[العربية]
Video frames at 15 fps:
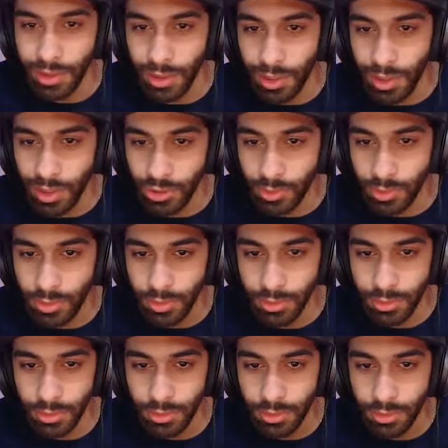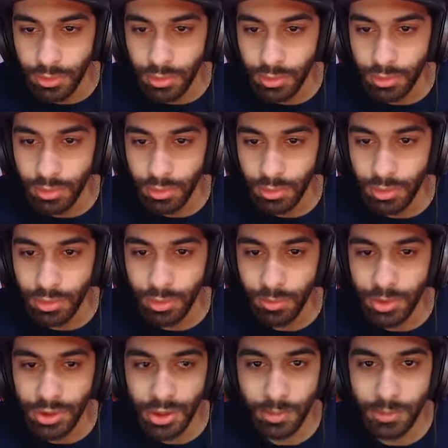اه شويه خضر ايه ده
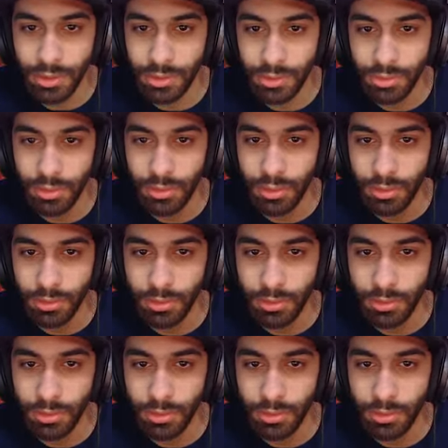بيشتمني شكرا